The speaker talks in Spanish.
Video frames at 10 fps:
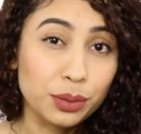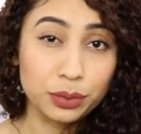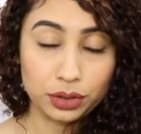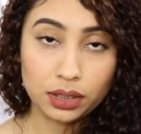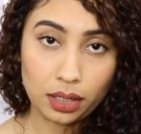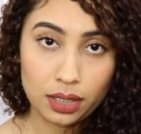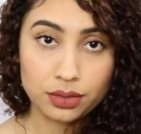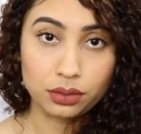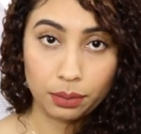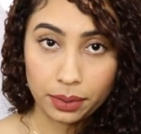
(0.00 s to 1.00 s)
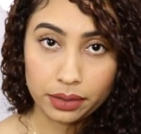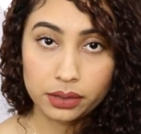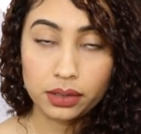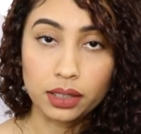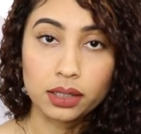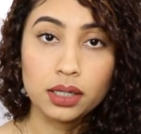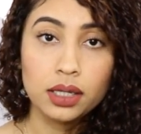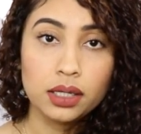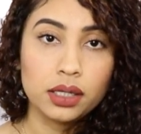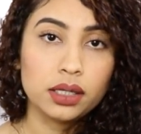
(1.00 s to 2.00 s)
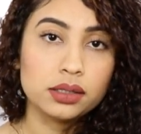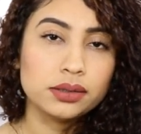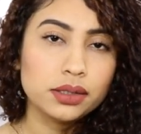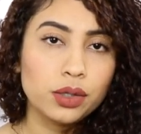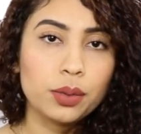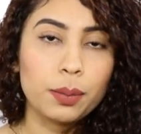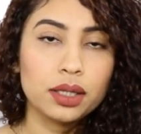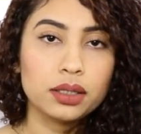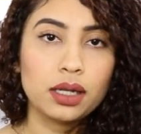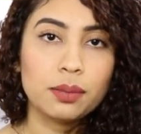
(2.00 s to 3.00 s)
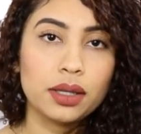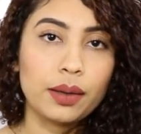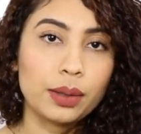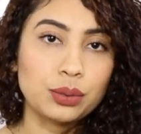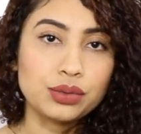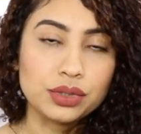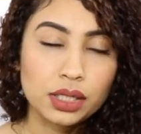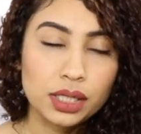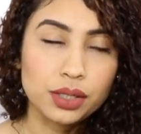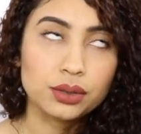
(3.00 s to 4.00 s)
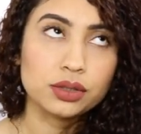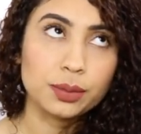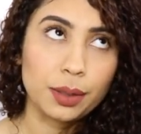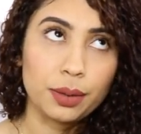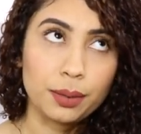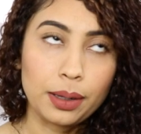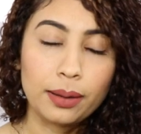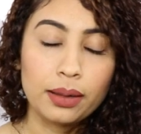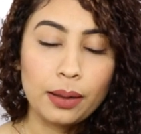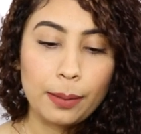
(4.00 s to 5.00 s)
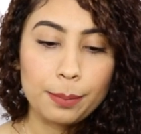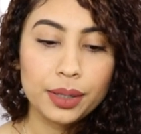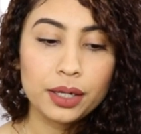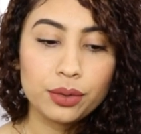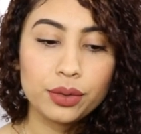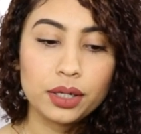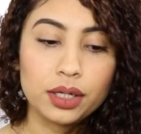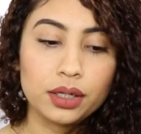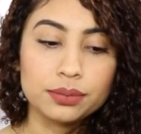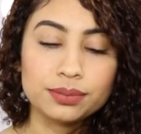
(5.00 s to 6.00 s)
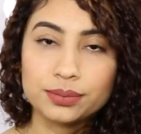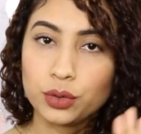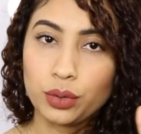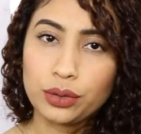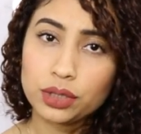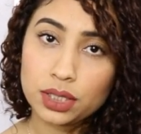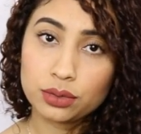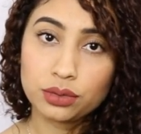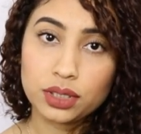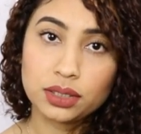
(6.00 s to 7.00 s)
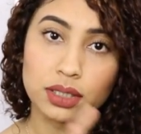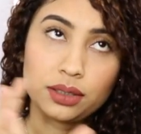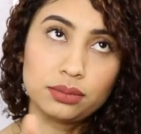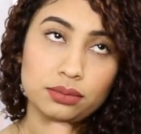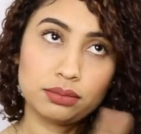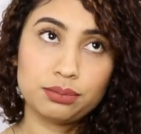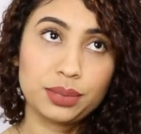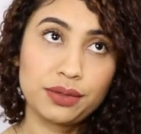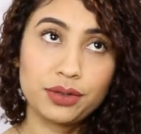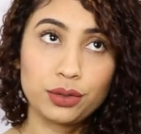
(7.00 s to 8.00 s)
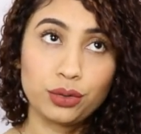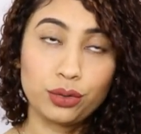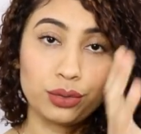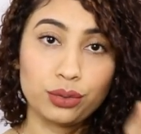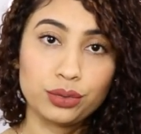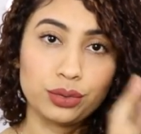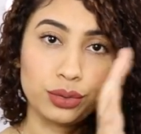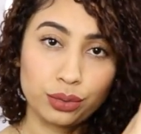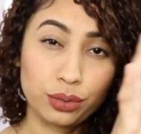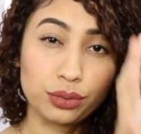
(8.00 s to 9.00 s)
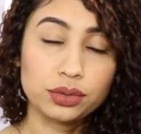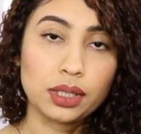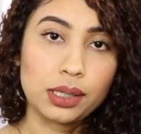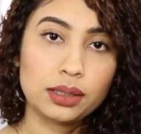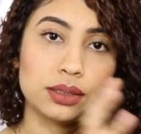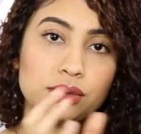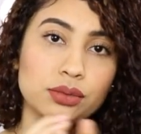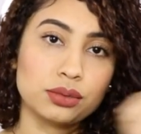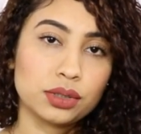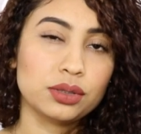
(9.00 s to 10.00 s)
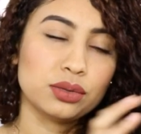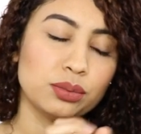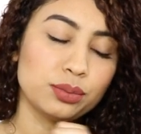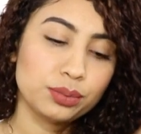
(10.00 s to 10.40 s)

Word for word: bonita relación de padre e hija. Eh, sí, obviamente él me daba consejos, bla, bla, bla. Pero, eh, hay otras cosas que prefiero no, you know, no contar que son, que son